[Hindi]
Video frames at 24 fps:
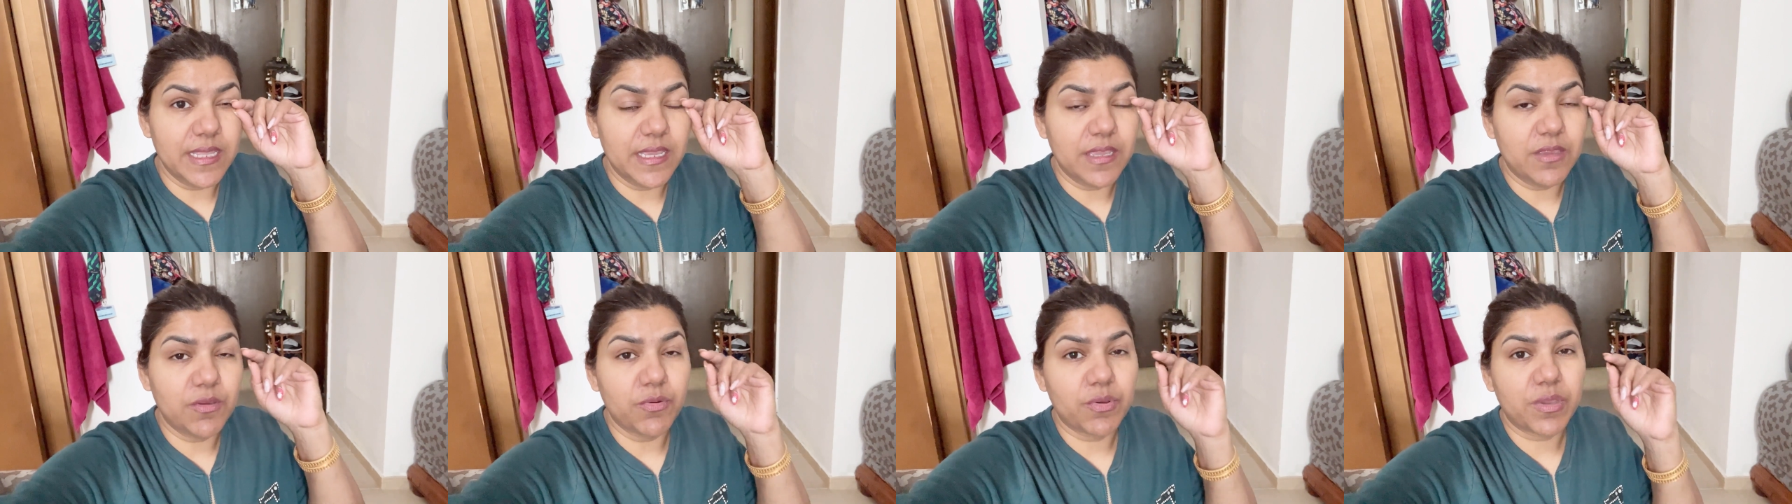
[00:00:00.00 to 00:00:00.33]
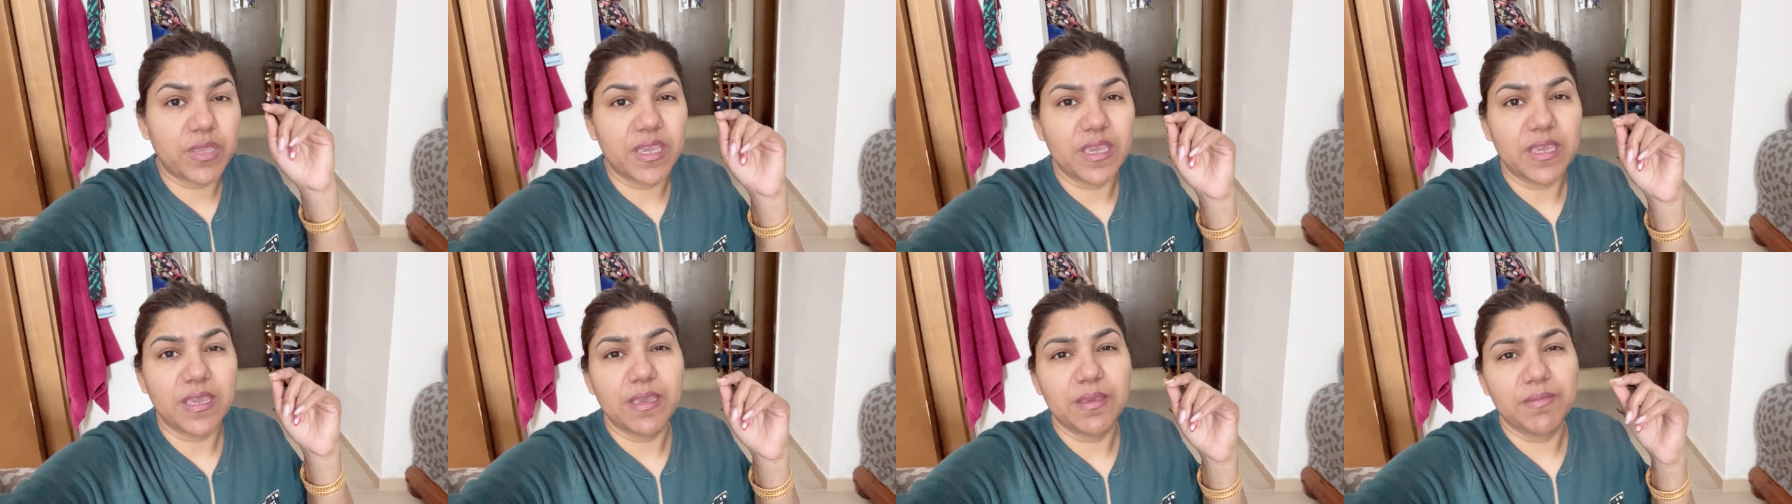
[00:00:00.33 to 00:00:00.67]
दी
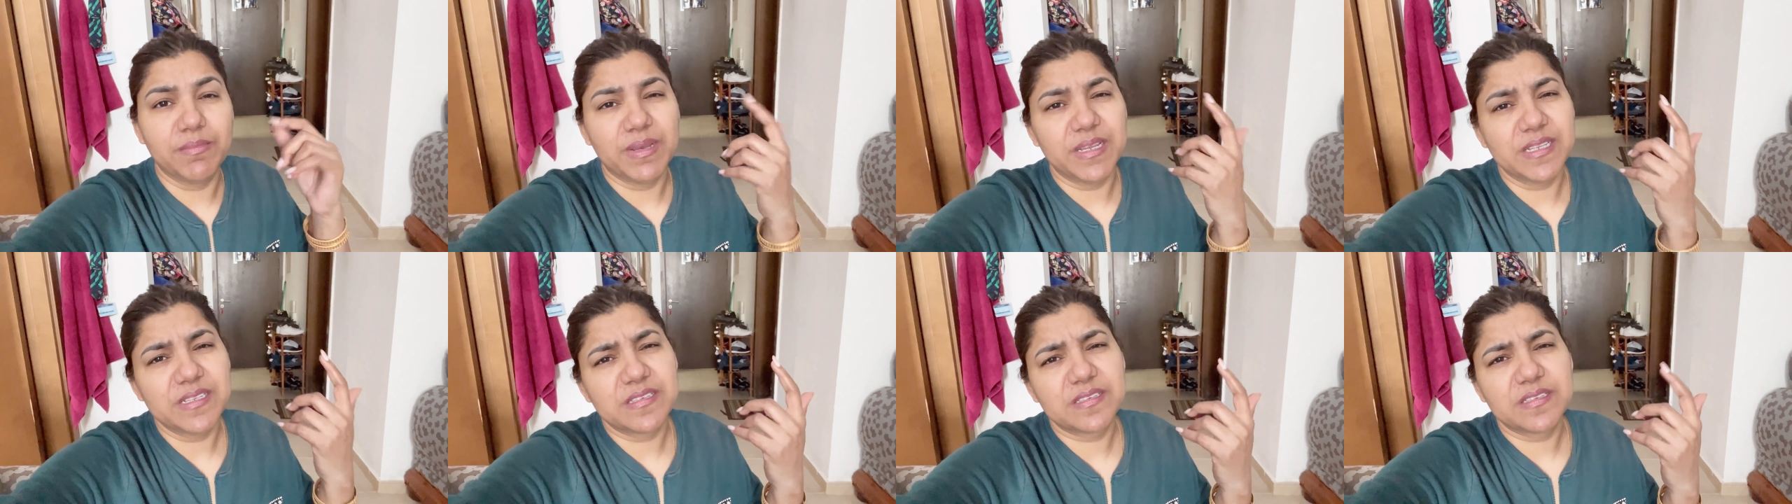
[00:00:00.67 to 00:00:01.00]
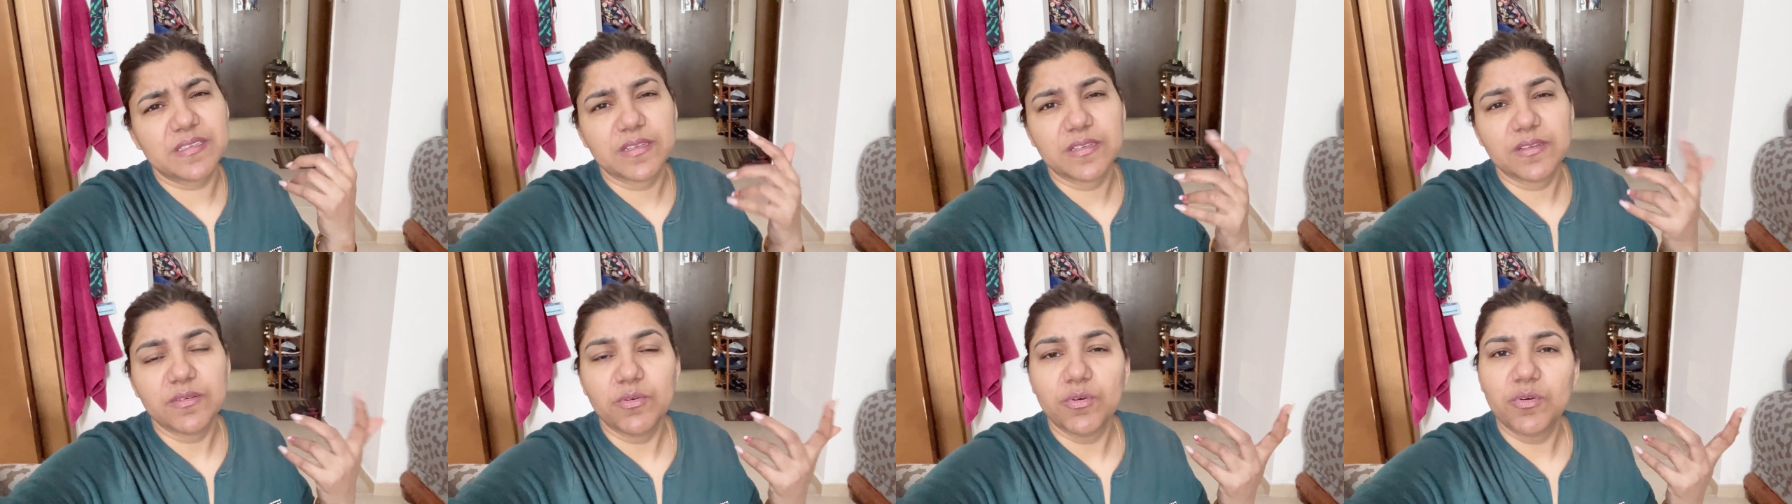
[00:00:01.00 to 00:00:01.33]
क्योंकि
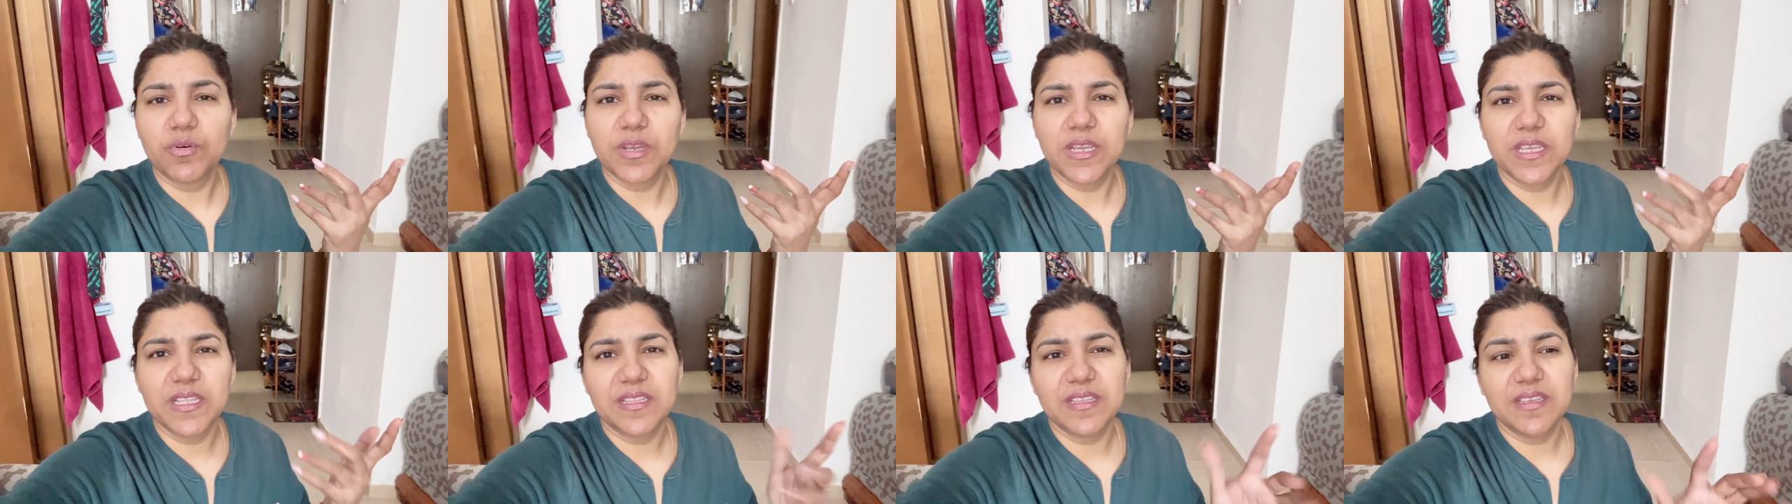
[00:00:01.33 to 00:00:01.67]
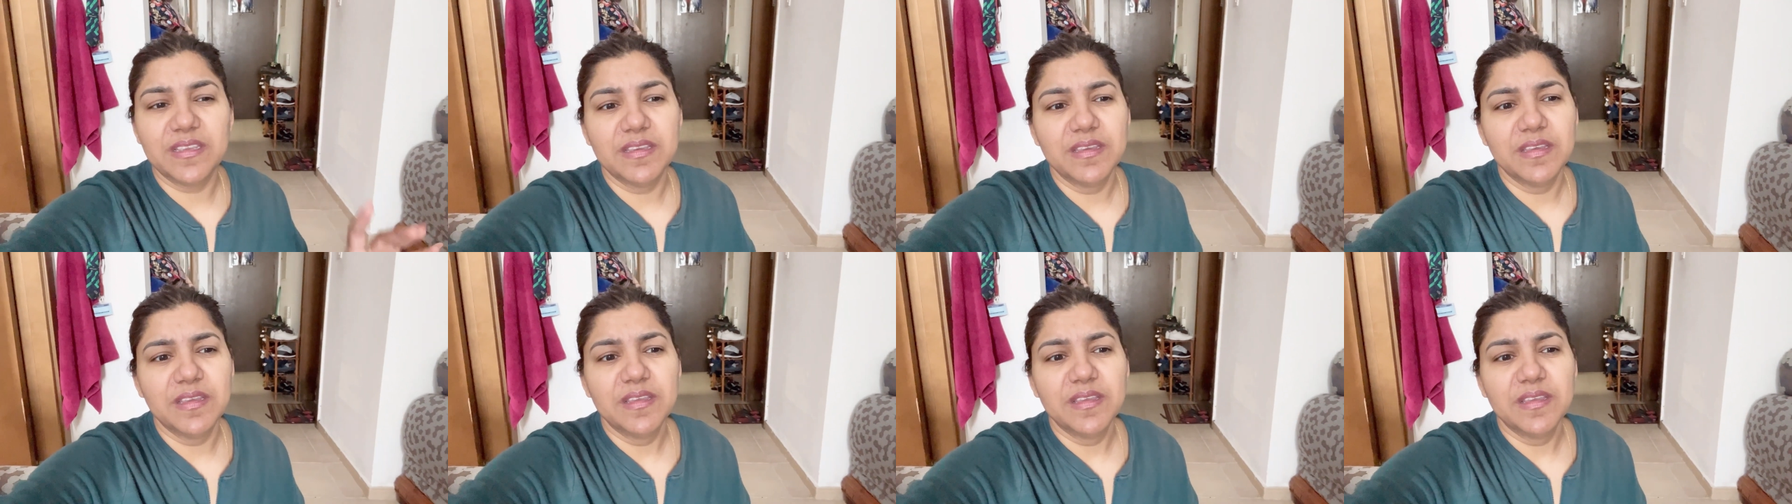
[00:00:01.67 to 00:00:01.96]
बस हो गई थी